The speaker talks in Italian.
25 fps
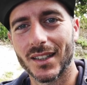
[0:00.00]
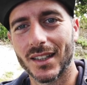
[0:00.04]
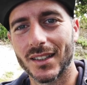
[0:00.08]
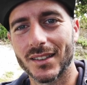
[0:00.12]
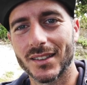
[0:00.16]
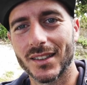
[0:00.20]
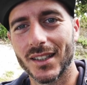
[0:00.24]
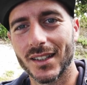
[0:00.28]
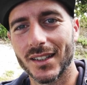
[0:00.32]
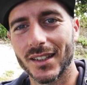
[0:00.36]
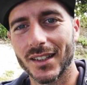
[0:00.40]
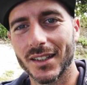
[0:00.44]

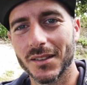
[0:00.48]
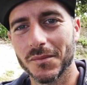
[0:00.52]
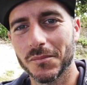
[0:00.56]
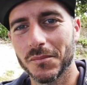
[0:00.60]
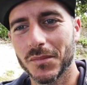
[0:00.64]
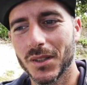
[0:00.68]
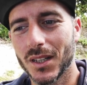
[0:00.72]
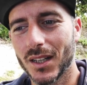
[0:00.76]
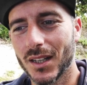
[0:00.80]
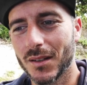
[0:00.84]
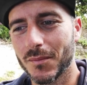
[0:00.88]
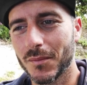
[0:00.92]
tanta
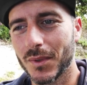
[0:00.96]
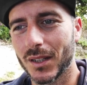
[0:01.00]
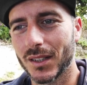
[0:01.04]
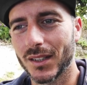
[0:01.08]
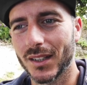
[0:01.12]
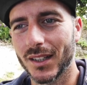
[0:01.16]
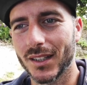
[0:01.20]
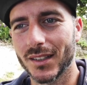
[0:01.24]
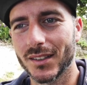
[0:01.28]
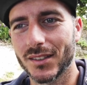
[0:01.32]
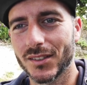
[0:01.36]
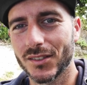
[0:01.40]
nebbia
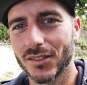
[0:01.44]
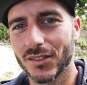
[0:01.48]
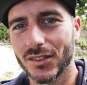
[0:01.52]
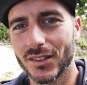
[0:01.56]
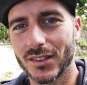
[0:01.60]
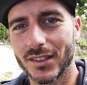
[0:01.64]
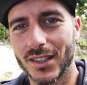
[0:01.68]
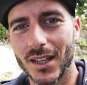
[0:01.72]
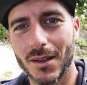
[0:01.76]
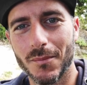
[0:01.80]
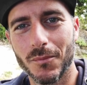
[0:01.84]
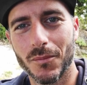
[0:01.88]
ma
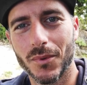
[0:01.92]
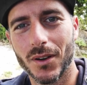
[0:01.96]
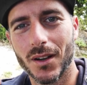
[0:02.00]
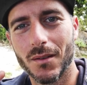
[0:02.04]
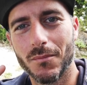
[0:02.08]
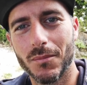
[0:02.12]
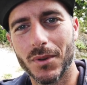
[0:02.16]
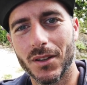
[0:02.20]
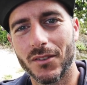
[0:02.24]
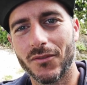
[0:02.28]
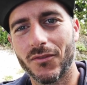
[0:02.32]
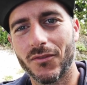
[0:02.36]
adesso il tempo è